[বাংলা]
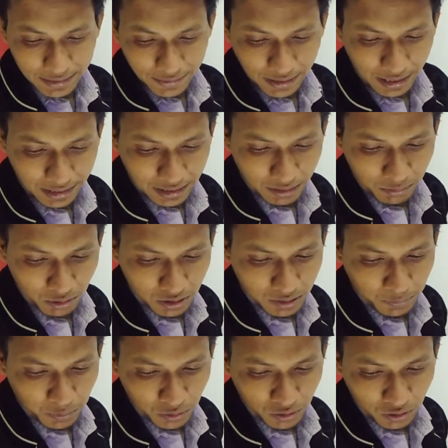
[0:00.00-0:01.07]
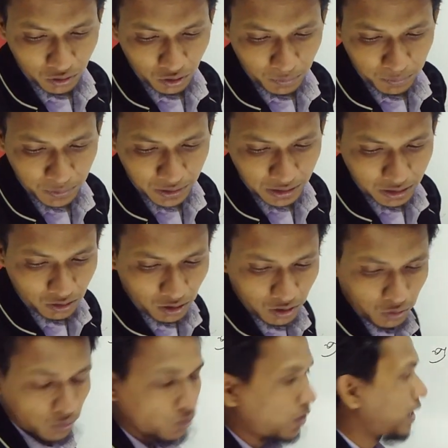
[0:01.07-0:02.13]
তাহলে এখানে বলে যে প্রদত্ত বি ইকুয়াল
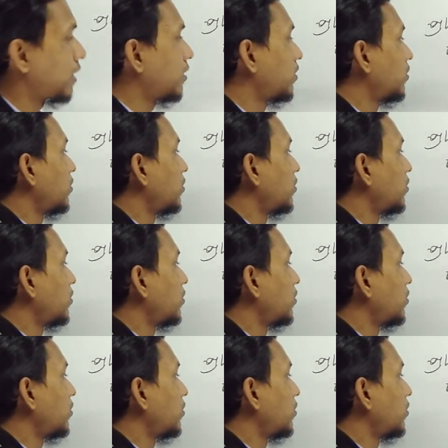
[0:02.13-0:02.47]
টু ওয়ান